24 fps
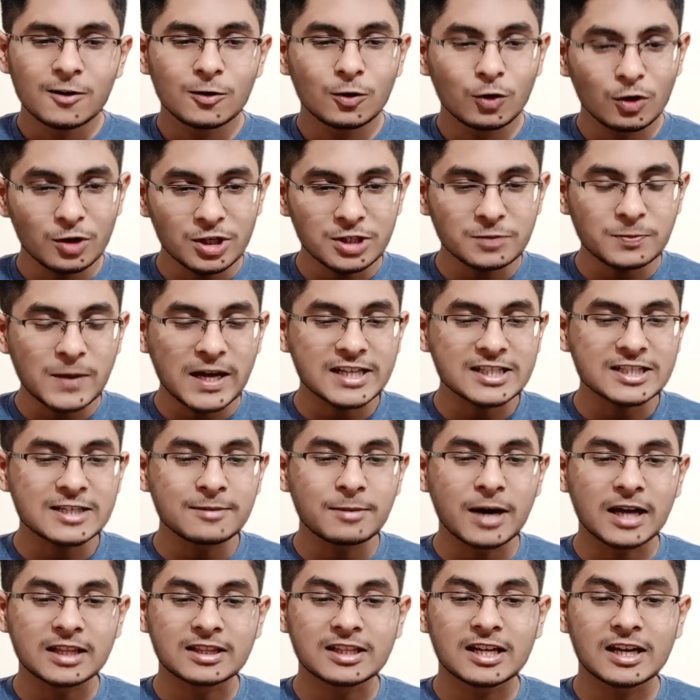लोएस्ट पैकेज की
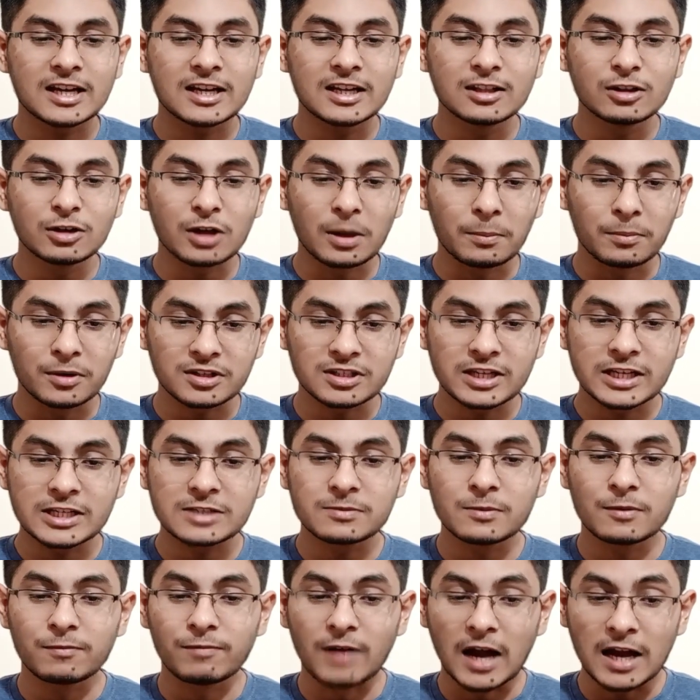बात कर ले तो कंप्यूटर साइंस
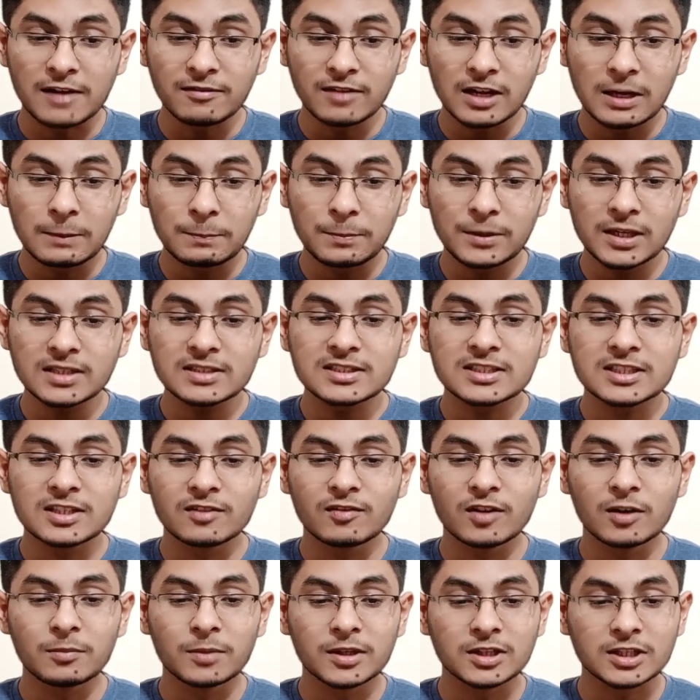में पी ए
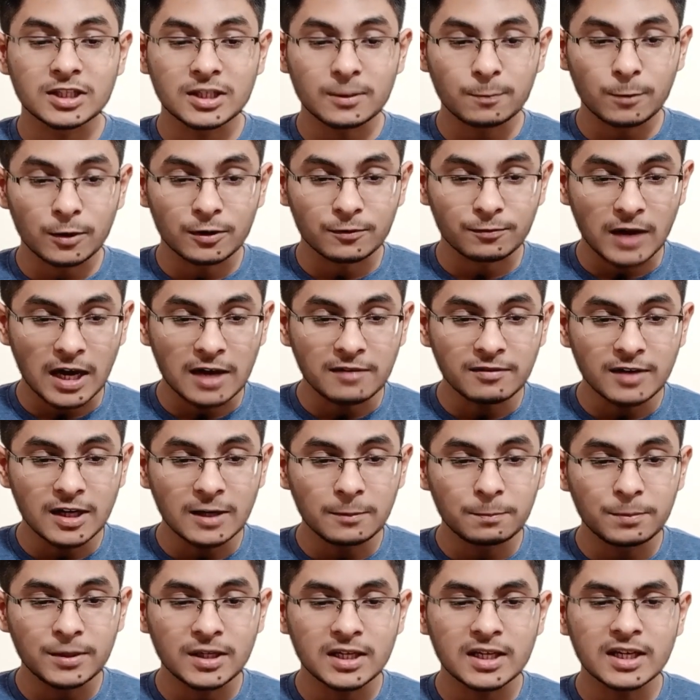सिविल
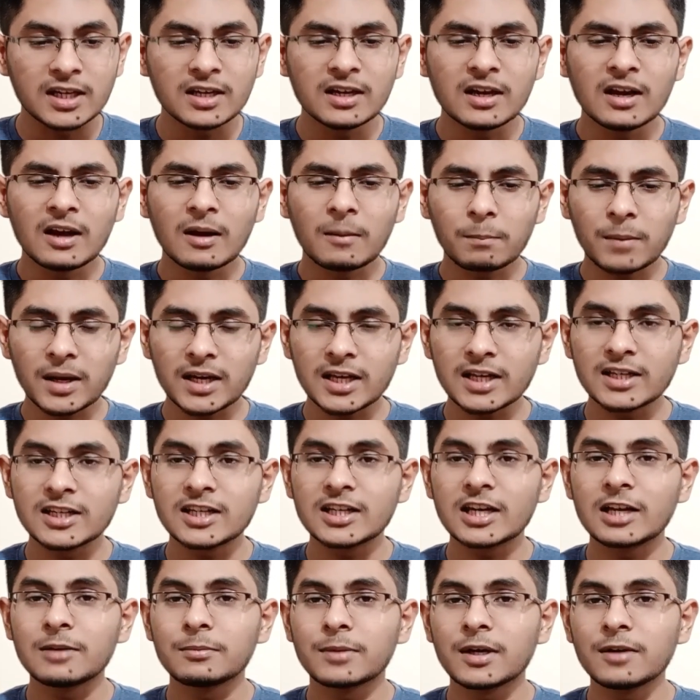में पी ए
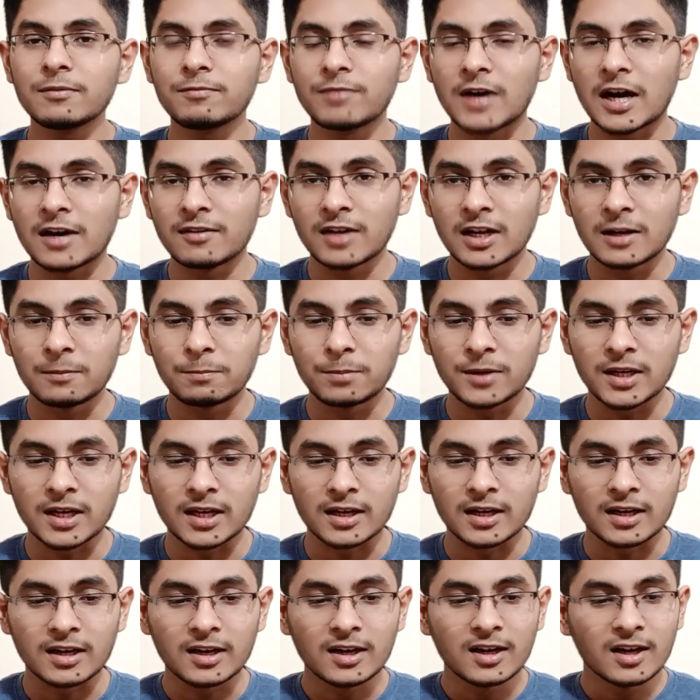मैकेनिकल में पी
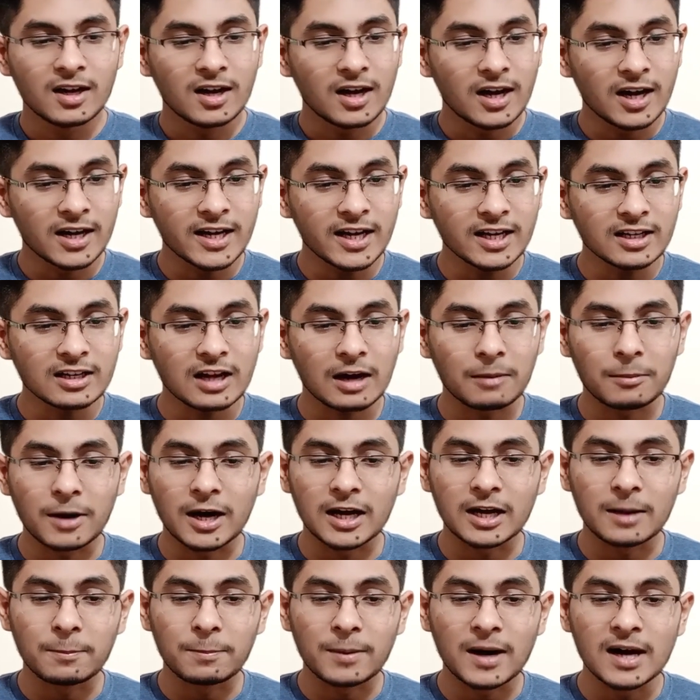ए अगेन
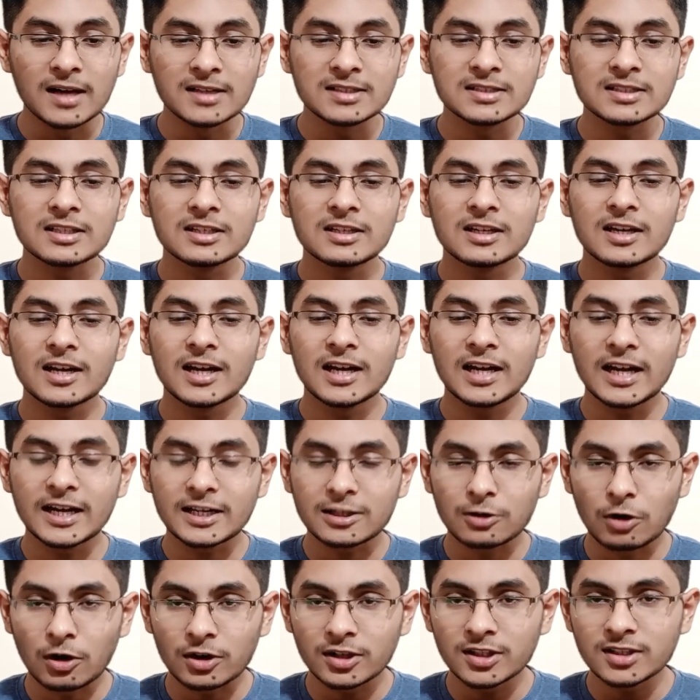हमारे पास
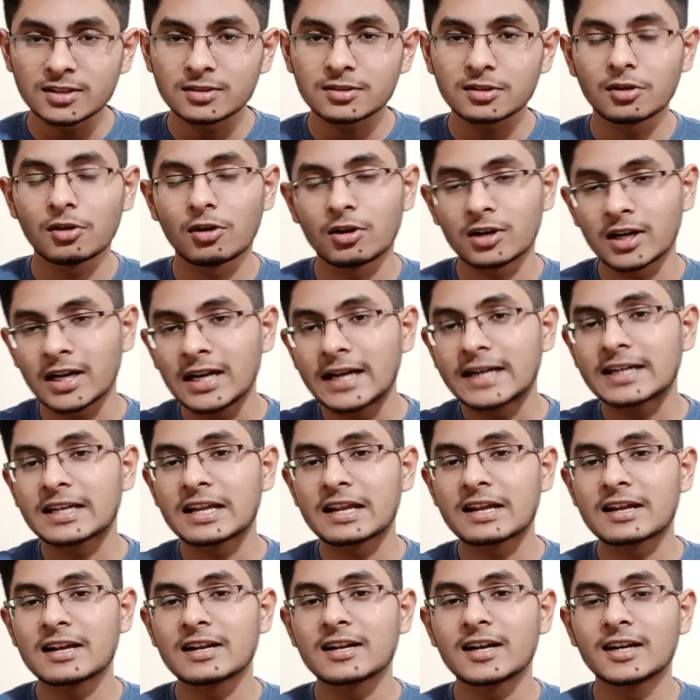इलेक्ट्रॉनिक्स और
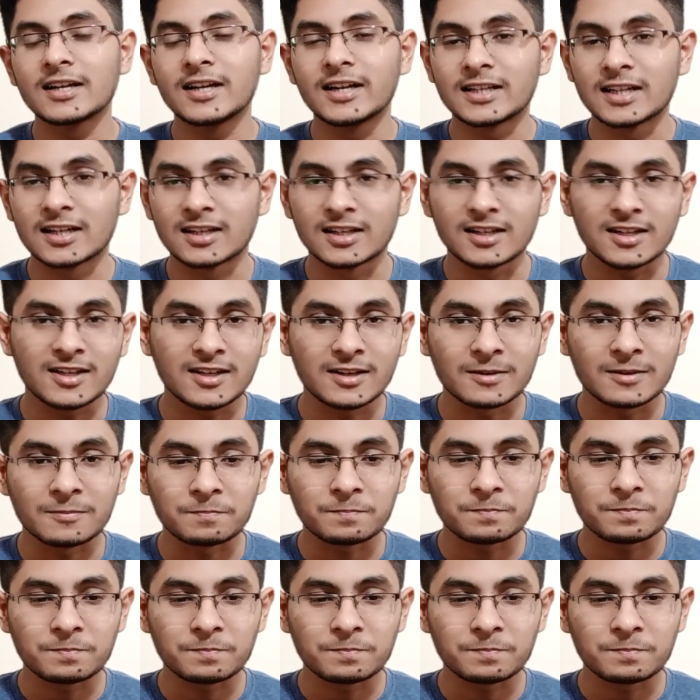इलेक्ट्रिकल का डेटा नहीं है